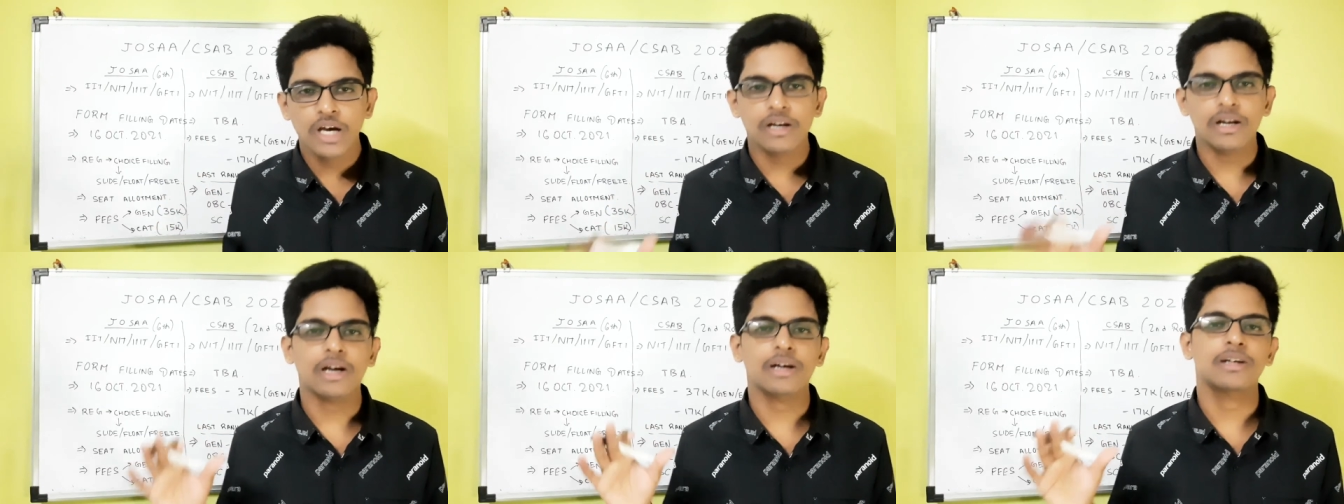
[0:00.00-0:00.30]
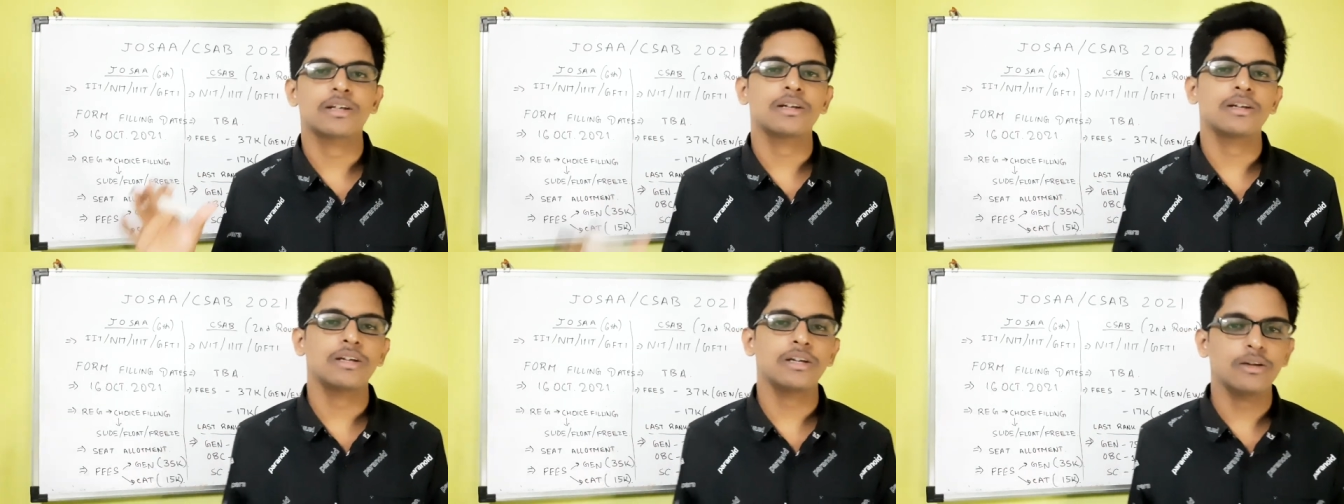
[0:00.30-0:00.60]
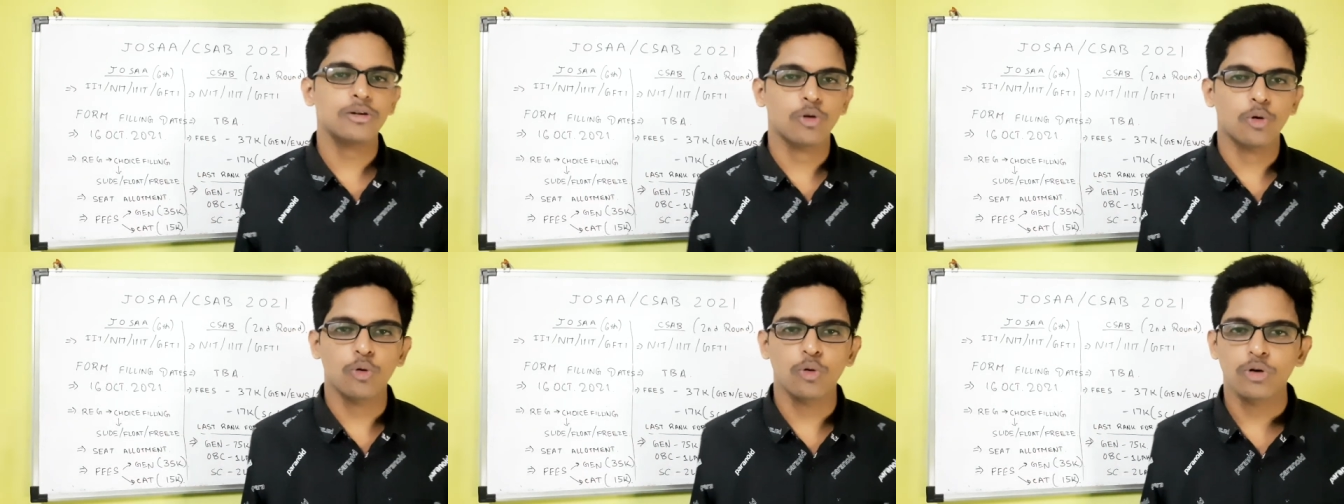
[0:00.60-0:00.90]
रखने
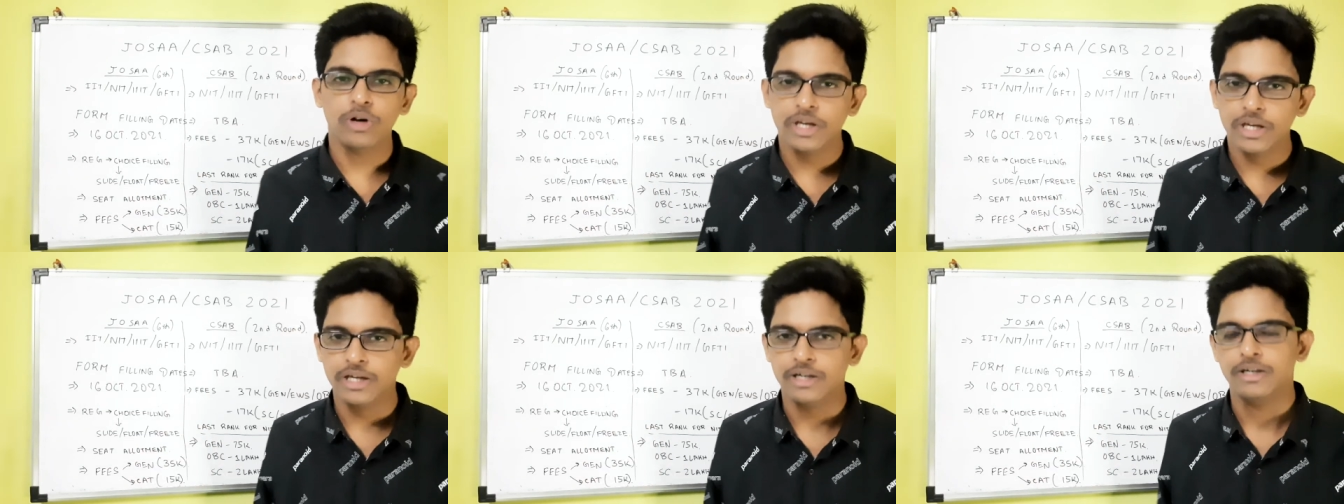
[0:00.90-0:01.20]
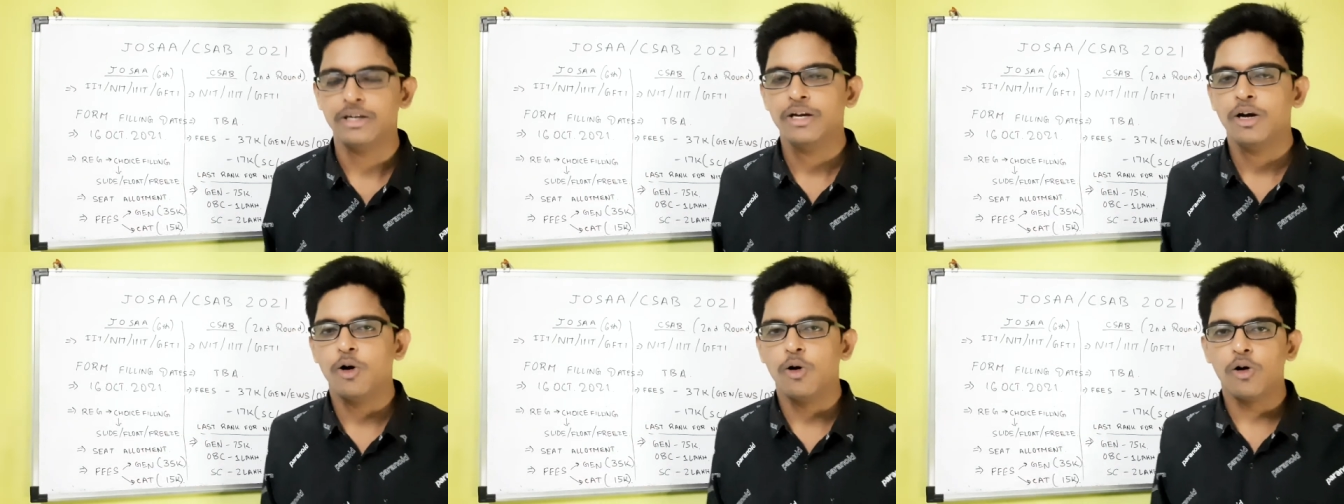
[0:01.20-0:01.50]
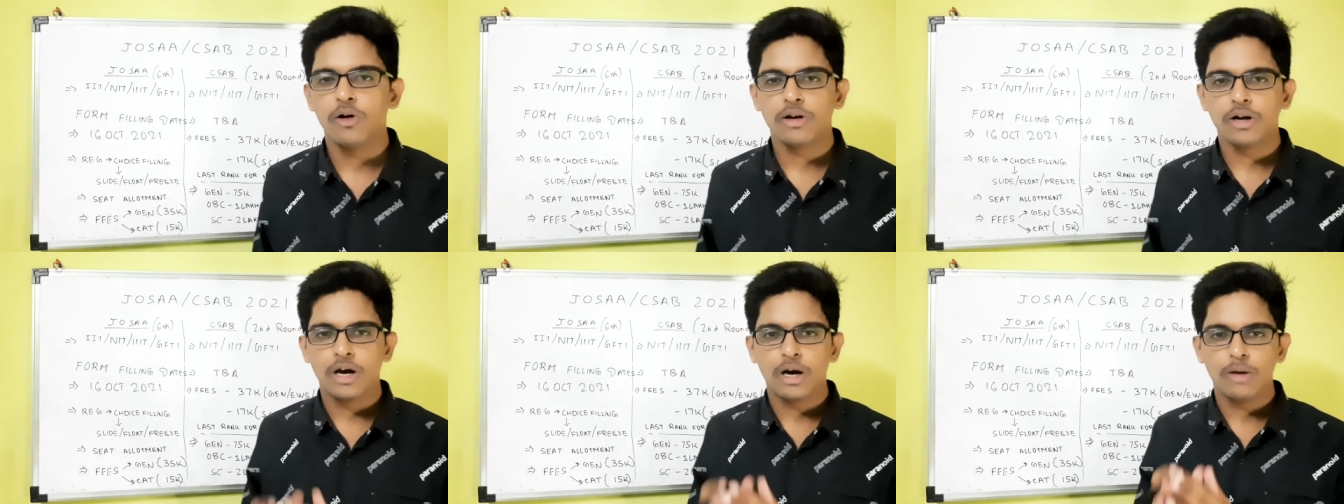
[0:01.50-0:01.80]
होंगे
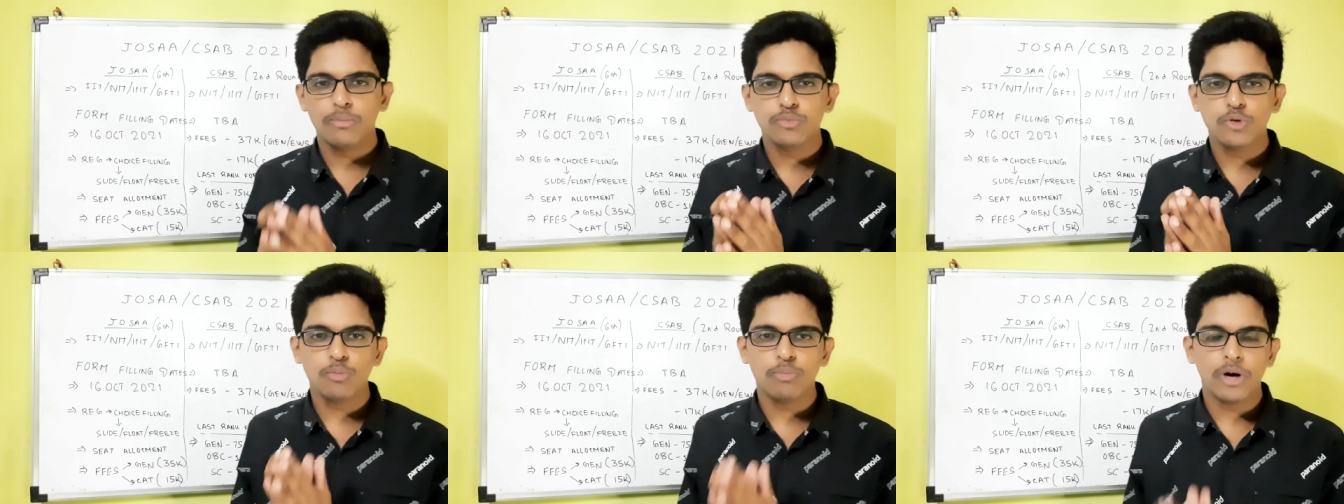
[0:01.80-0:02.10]
और आपको